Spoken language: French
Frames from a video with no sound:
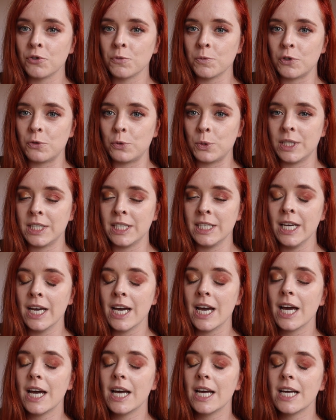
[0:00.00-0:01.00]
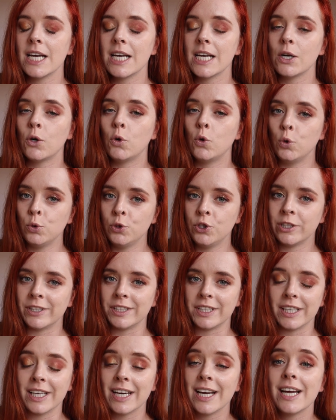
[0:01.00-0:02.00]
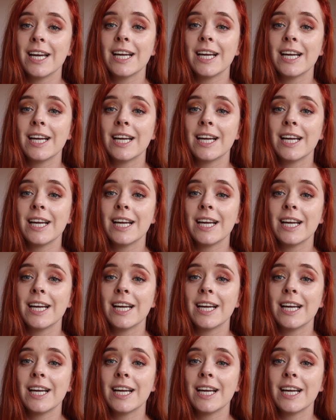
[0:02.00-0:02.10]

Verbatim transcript: je me suis dit coup de génie.